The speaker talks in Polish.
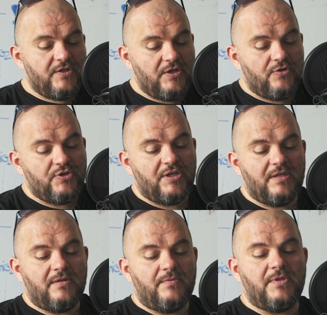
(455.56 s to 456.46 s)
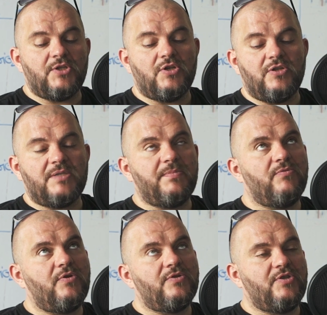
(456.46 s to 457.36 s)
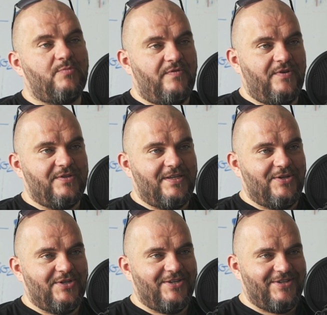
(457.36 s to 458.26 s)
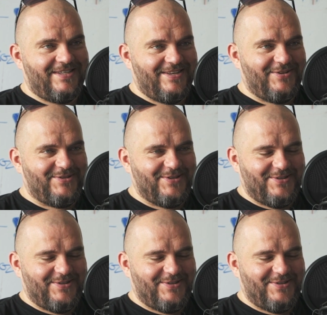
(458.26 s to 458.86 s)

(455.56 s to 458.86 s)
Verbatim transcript: książę, znaczy on jest pełniący obowiązki e, księcia, z tego co